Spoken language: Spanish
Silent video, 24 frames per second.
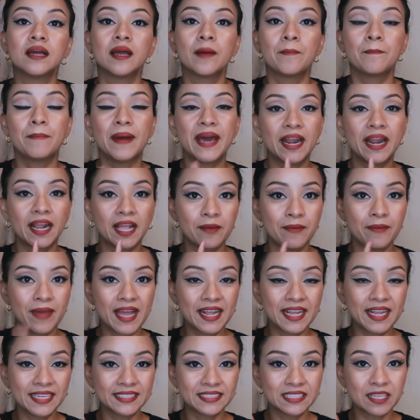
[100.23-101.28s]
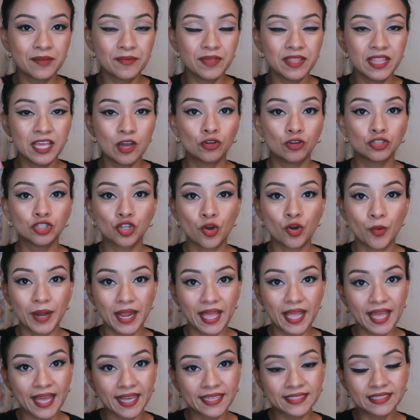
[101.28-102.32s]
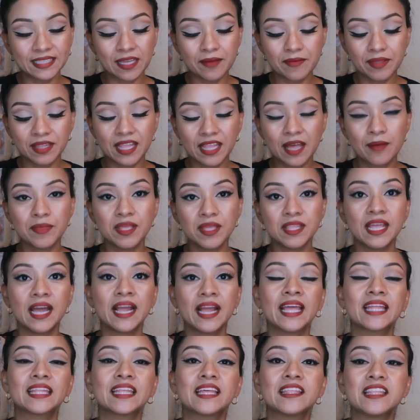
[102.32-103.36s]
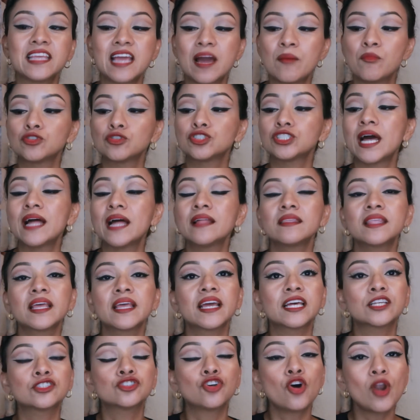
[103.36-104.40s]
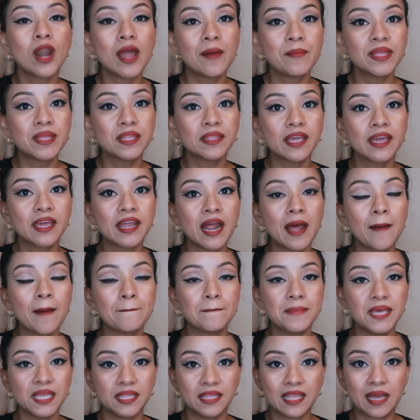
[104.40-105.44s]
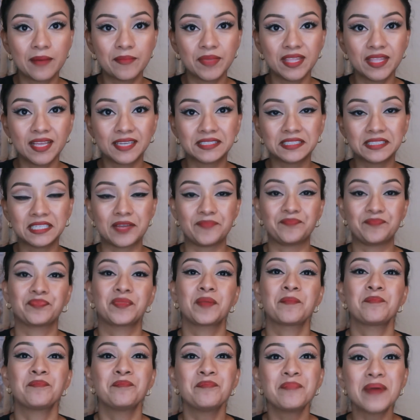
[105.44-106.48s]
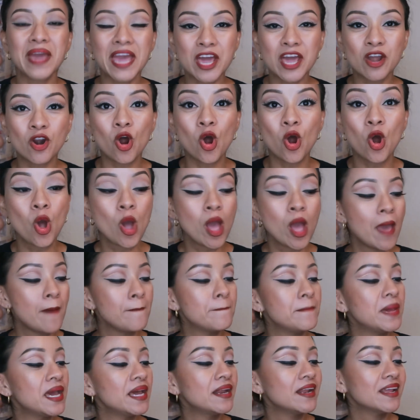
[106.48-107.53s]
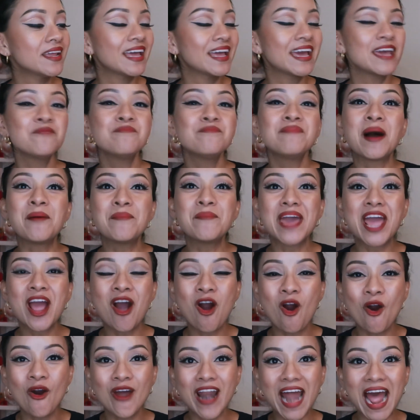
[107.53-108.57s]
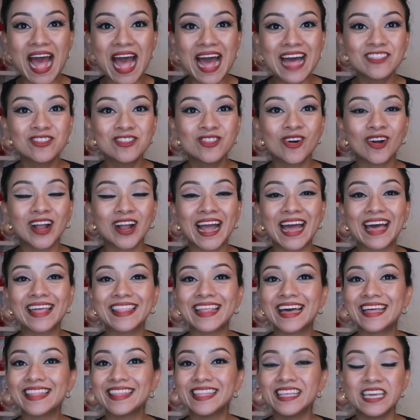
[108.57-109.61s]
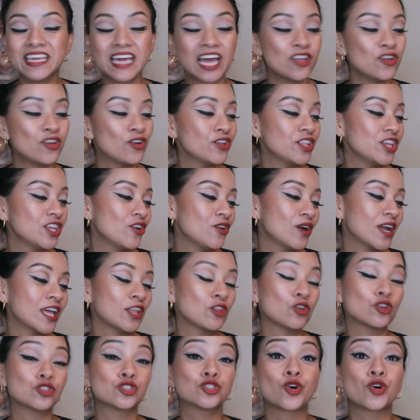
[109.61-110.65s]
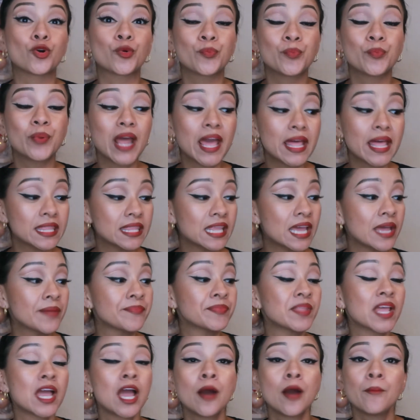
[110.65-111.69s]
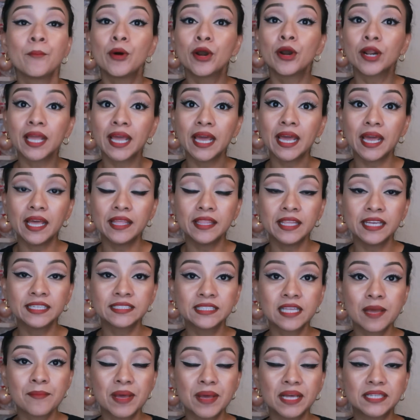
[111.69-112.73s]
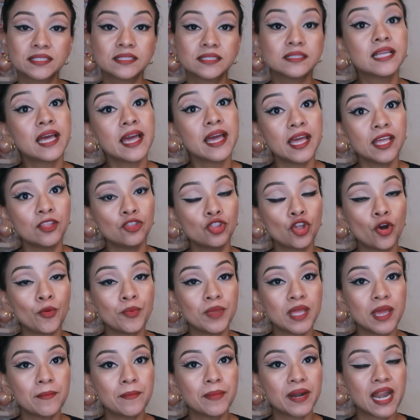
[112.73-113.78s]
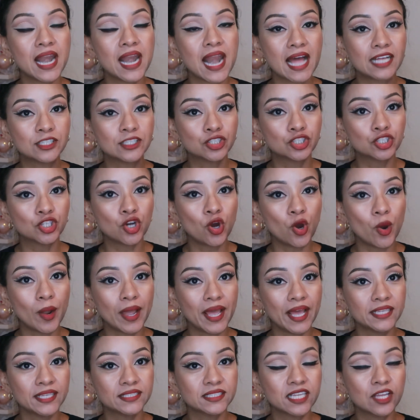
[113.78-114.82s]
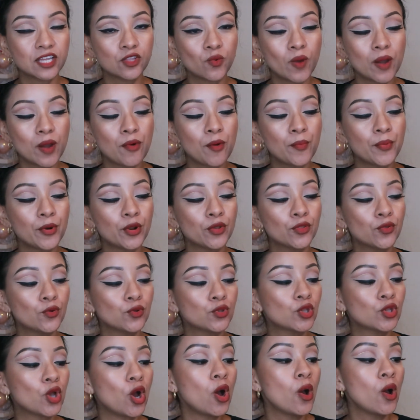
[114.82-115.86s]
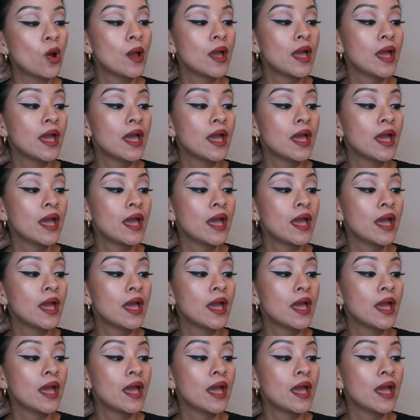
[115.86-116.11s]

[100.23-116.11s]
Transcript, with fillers: para que vean este video sobre esta vitamina que teníamos antes, que solamente era vitamina C pero Mary Kay va mejorando cada día, yo digo que nos sorprende, porque en este mes de noviembre lanzó este nuevo producto,